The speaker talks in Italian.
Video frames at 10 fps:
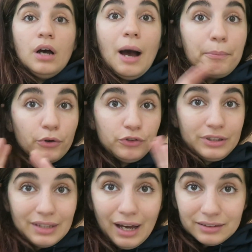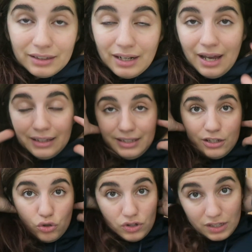approfittatene
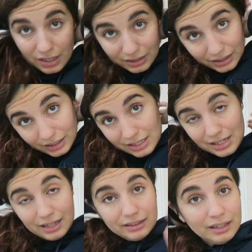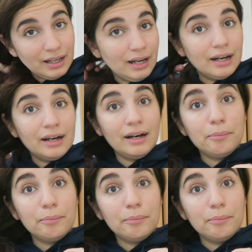adesso se siete interessate a,